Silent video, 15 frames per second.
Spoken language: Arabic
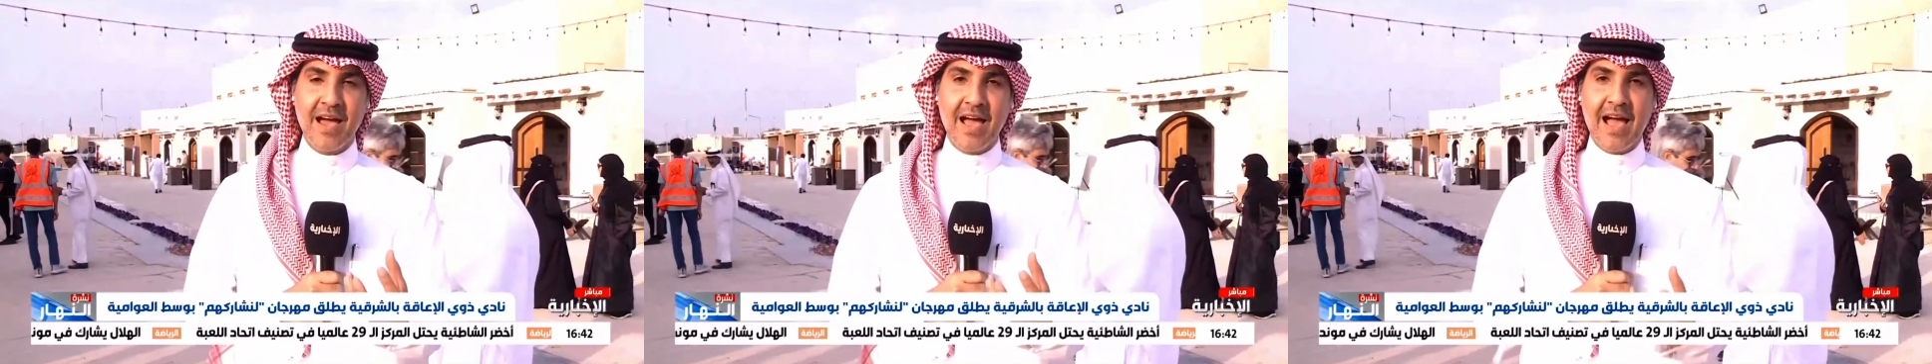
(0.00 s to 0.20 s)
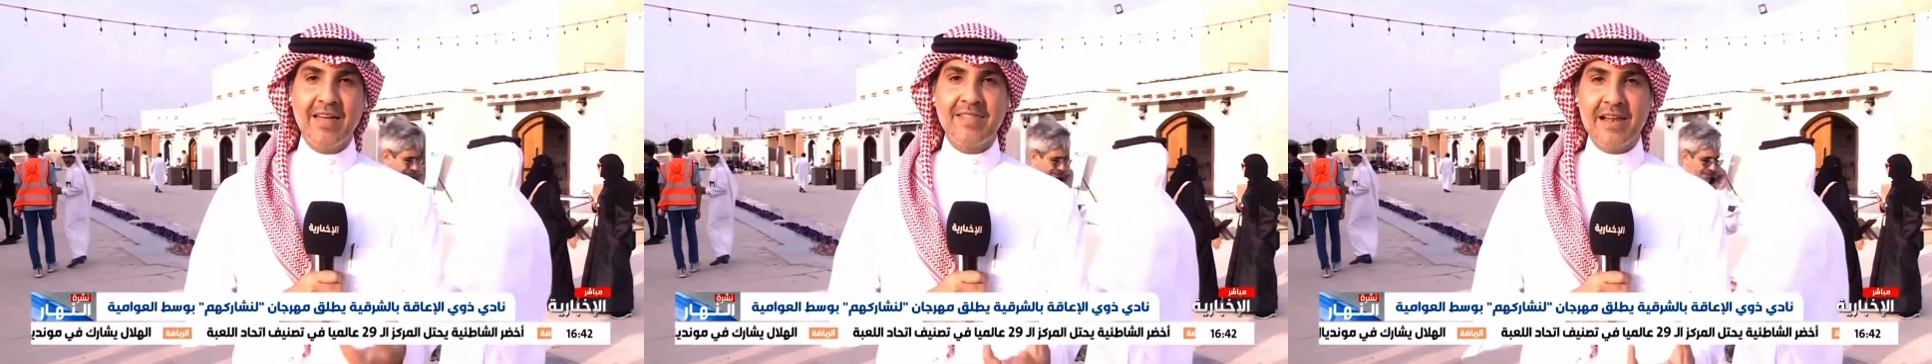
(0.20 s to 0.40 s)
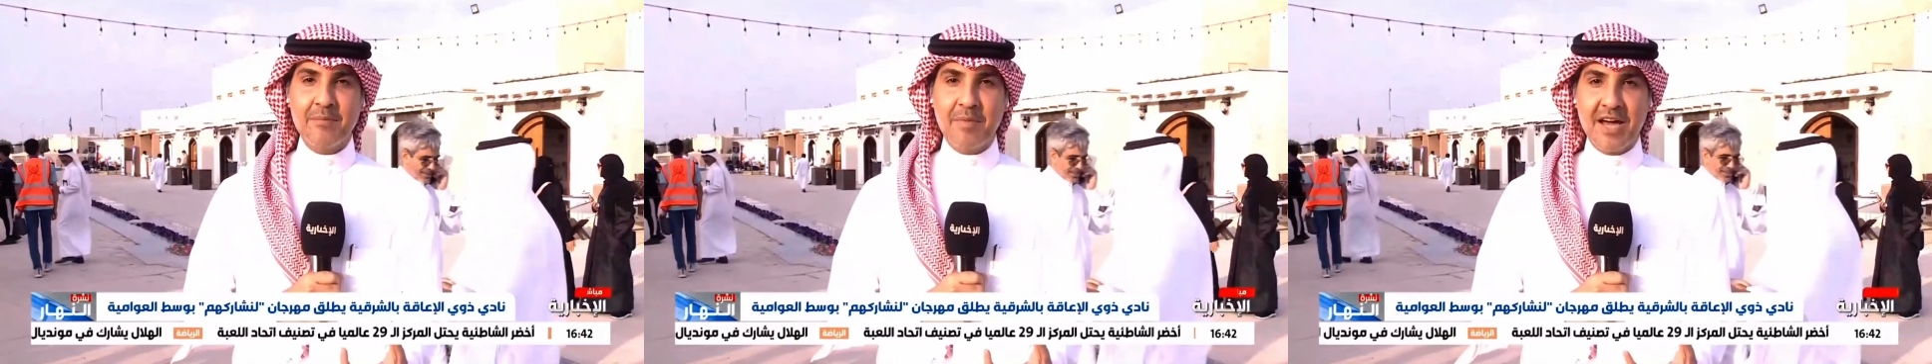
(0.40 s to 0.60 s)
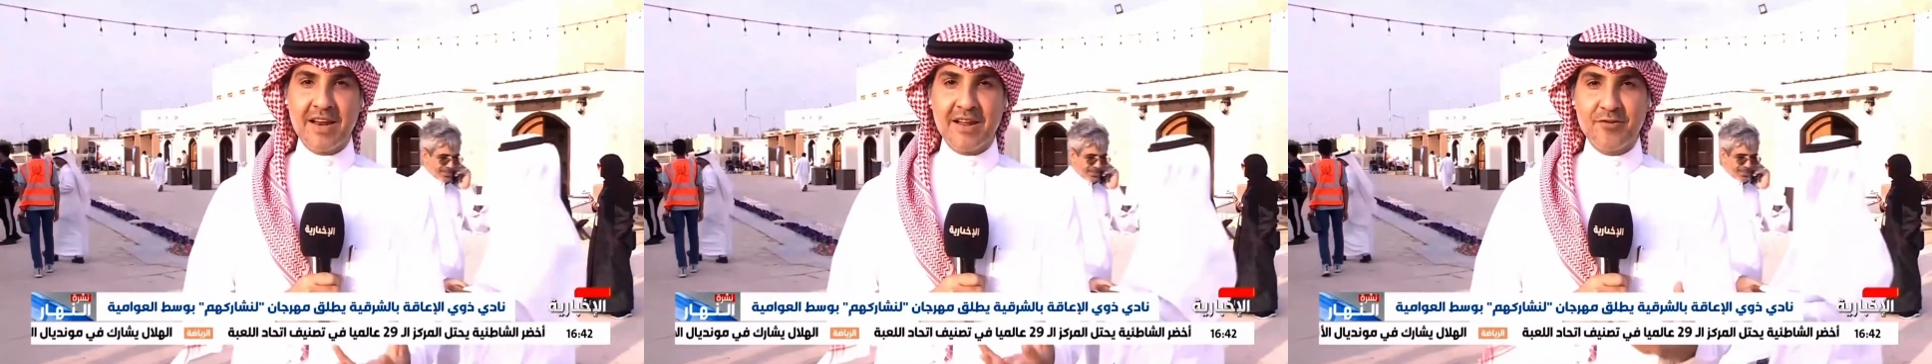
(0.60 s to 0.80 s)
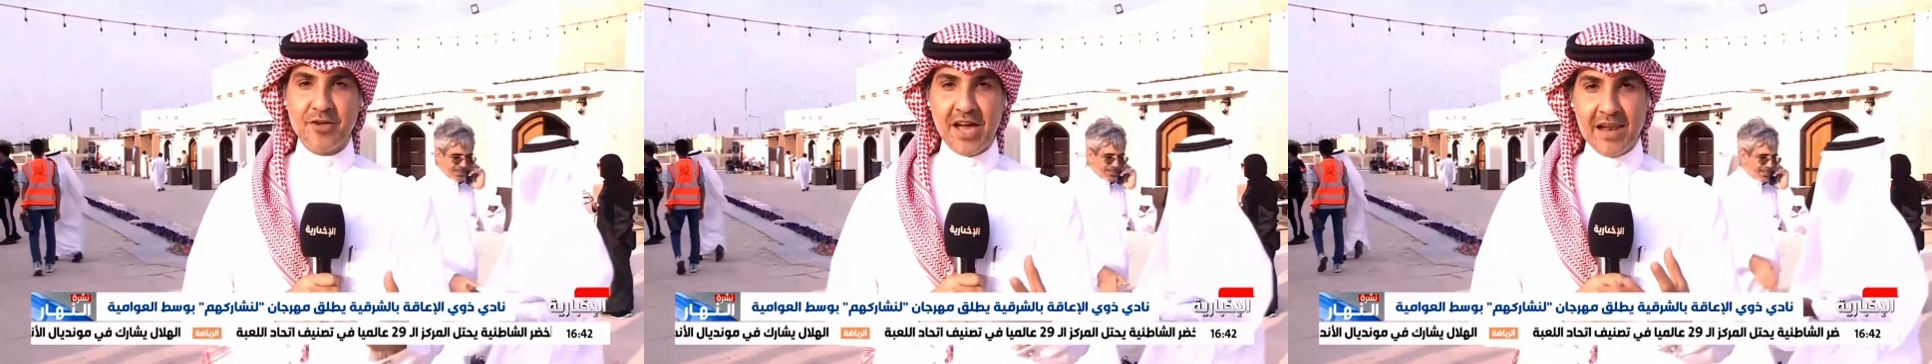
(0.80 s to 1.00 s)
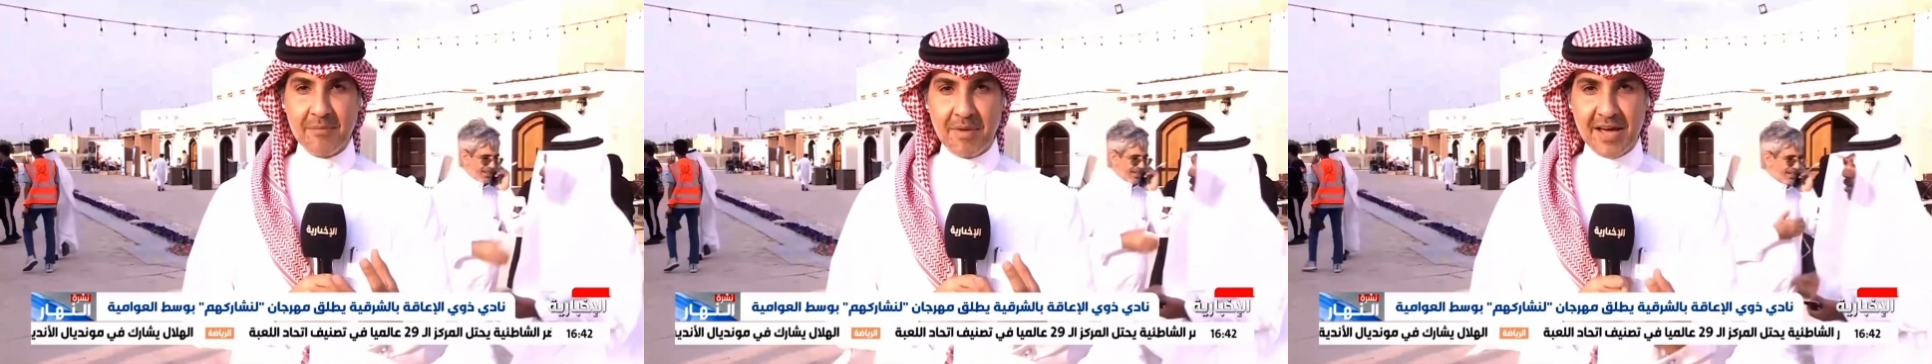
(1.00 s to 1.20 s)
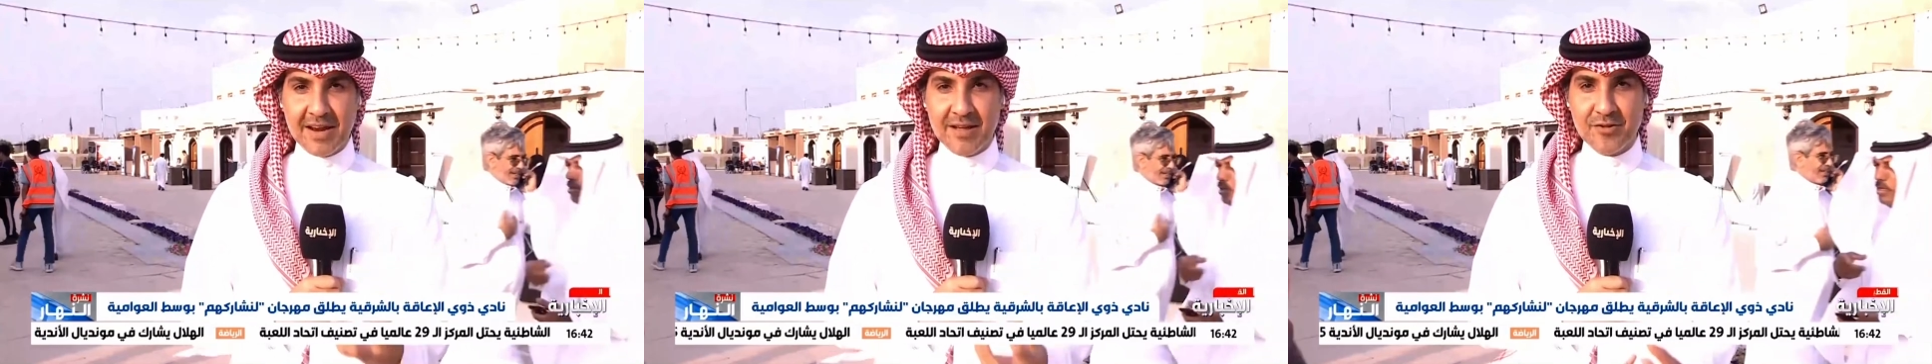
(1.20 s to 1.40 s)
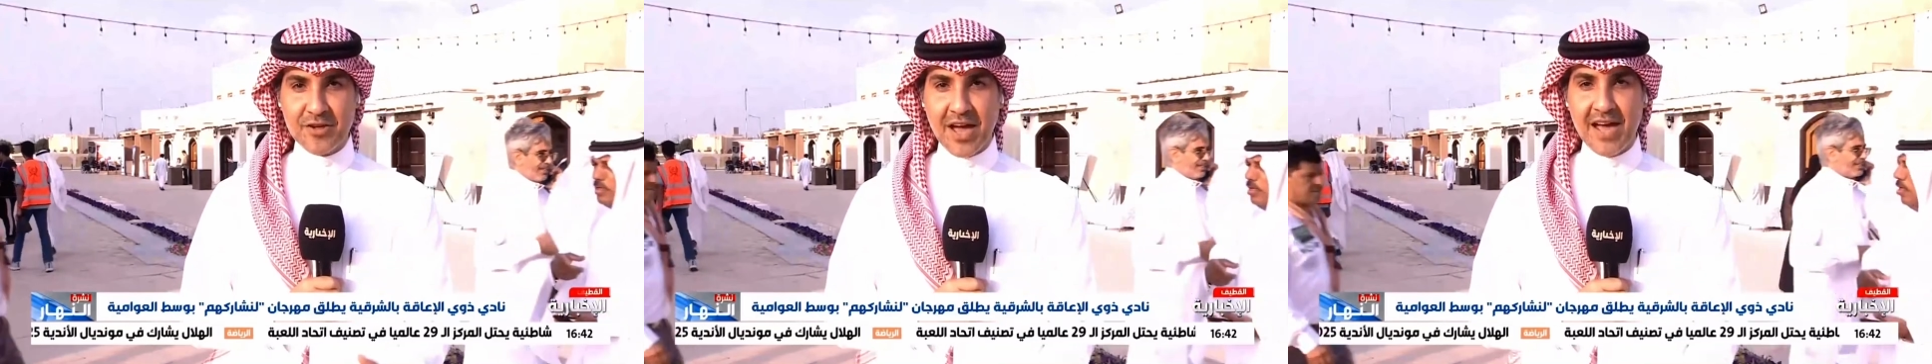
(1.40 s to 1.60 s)
هذا المهرجان
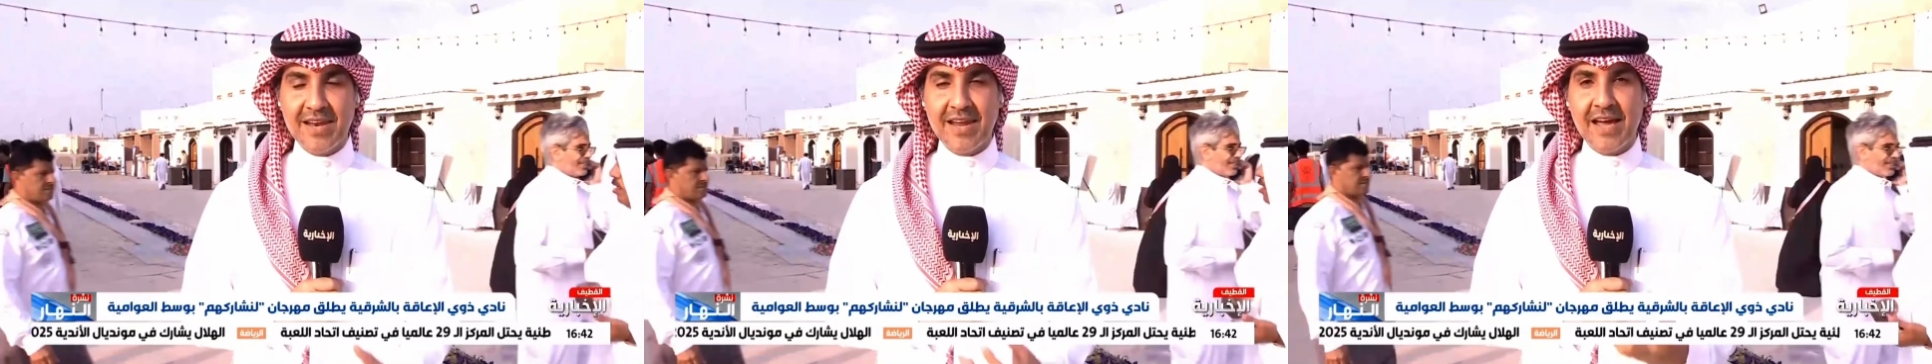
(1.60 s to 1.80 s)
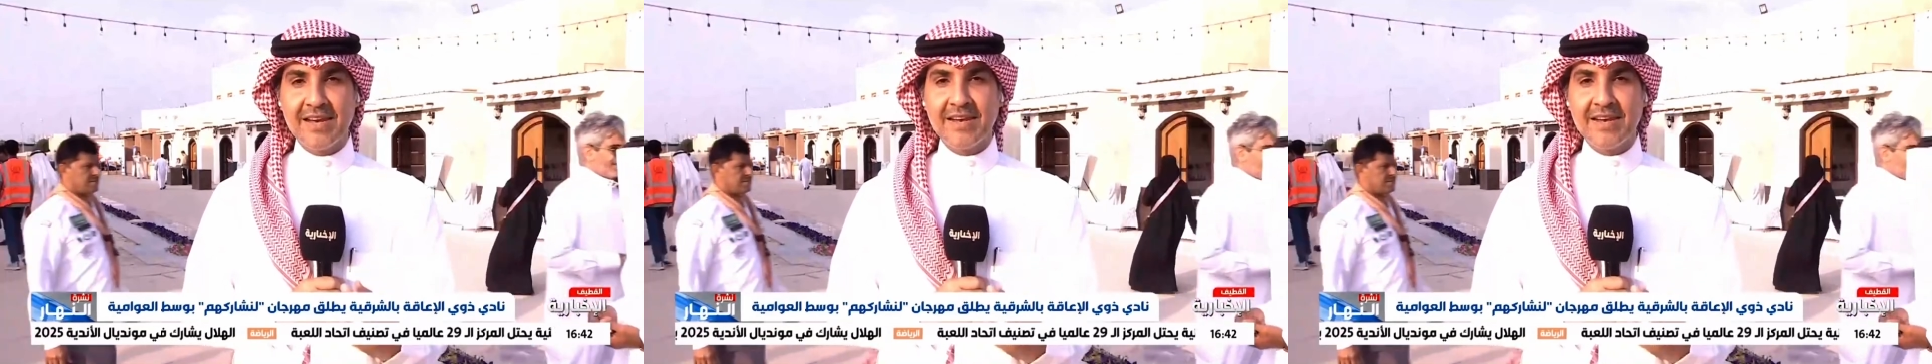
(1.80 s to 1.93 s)
المهرجان